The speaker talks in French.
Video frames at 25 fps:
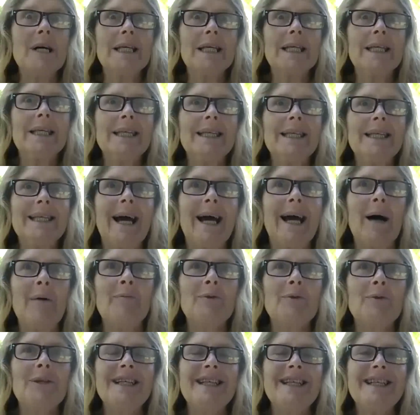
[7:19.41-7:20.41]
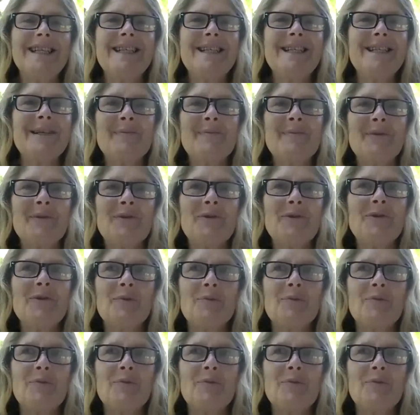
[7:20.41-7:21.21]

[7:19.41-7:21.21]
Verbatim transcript: moi qui rappelais, qui disais, mon Dieu,